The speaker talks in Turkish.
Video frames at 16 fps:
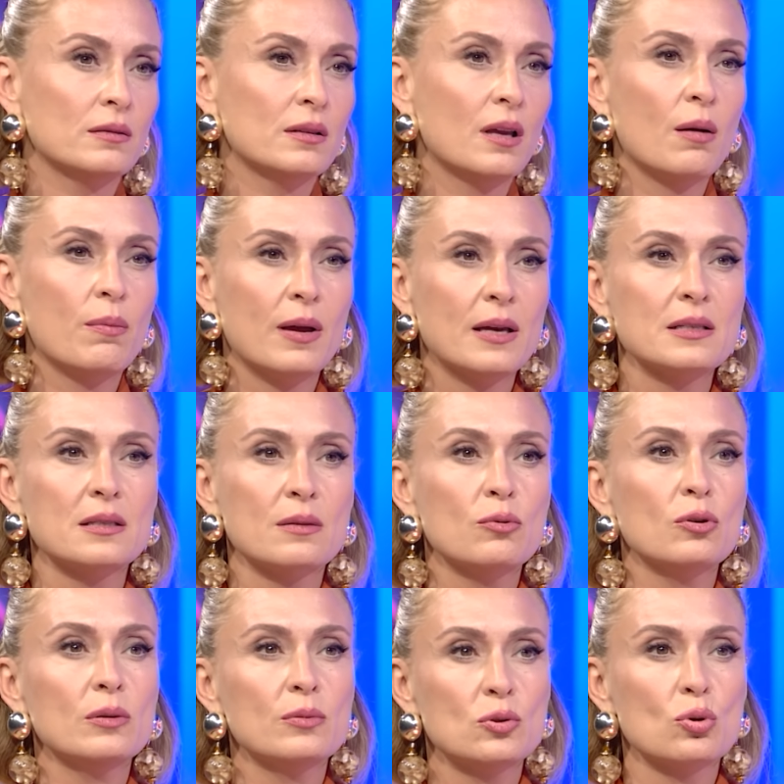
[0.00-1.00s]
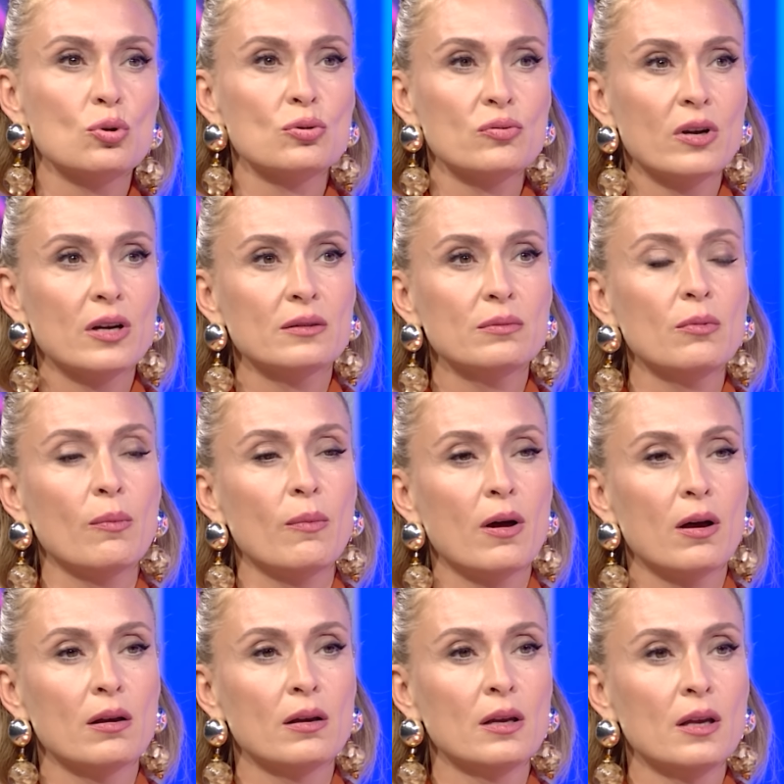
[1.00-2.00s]
ya ben size böyle bir söz verdim
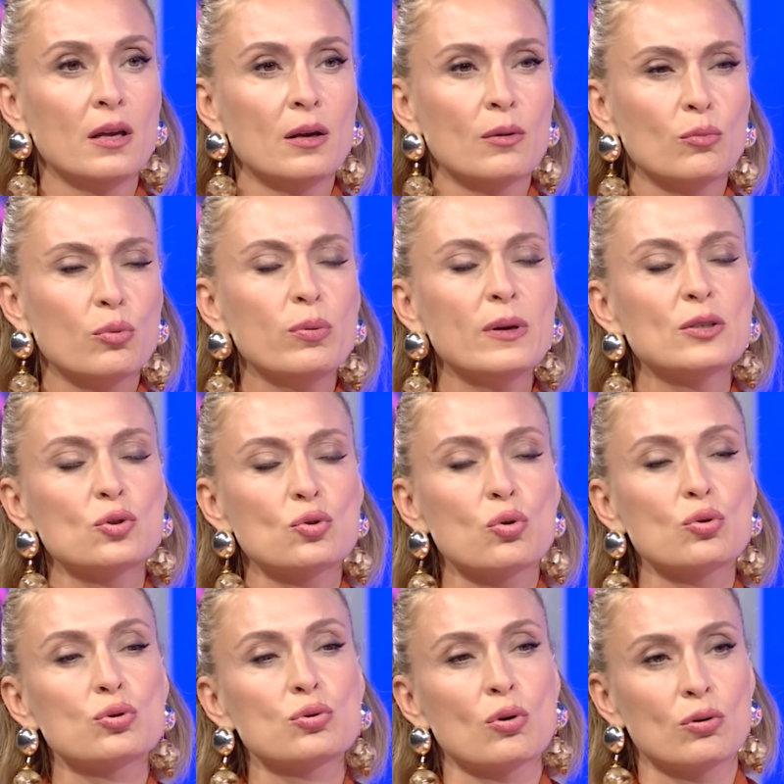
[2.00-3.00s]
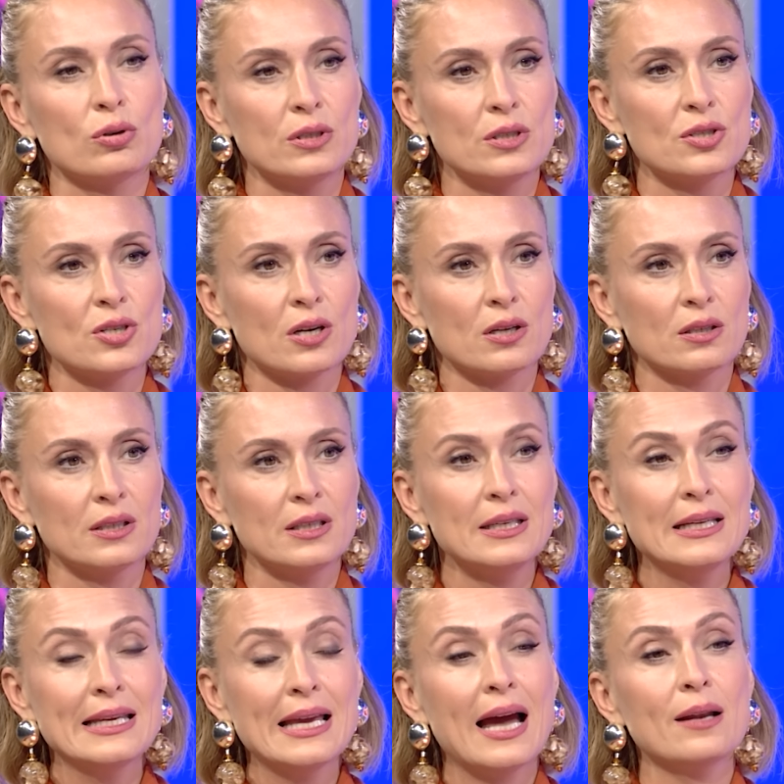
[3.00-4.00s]
ama bu beni çok zorlayacak,
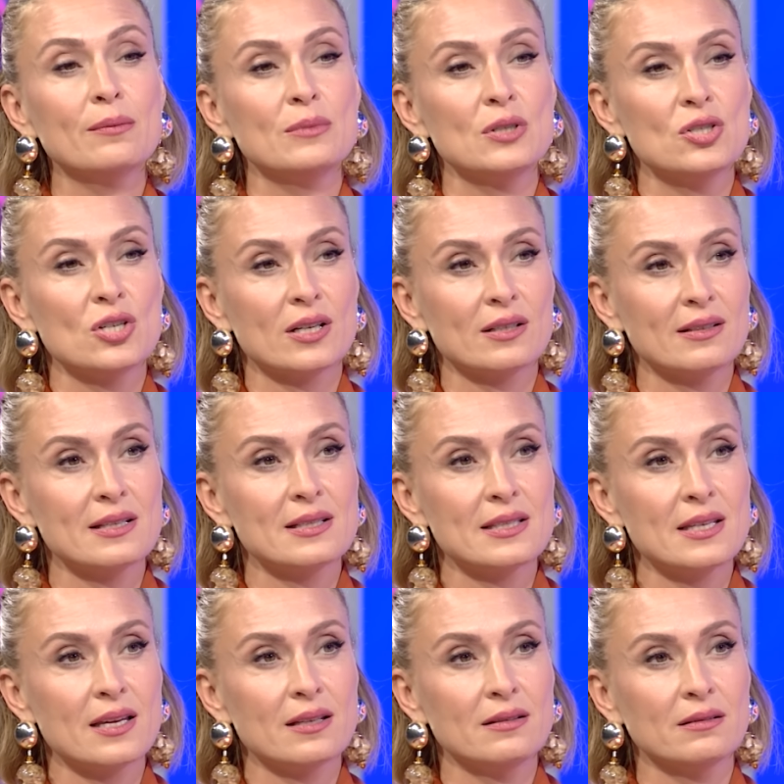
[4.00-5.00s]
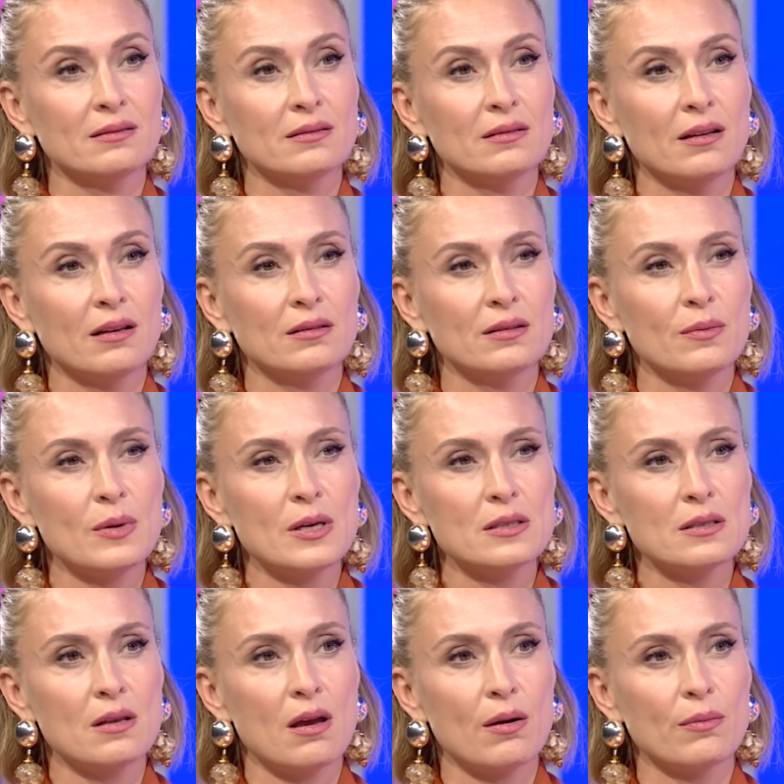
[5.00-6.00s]
iyi gelmeyecek deseydin anlamazlar